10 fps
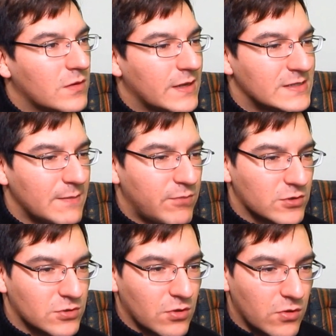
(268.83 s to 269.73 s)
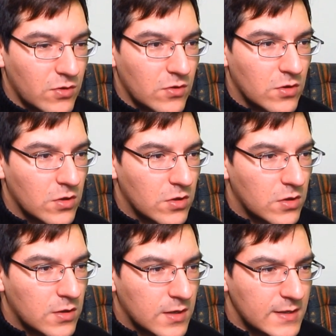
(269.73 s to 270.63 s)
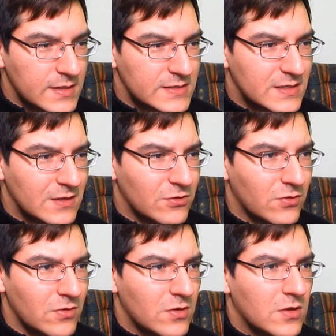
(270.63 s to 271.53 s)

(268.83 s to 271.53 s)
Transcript: Gracias por todo. ¿Qué está haciendo?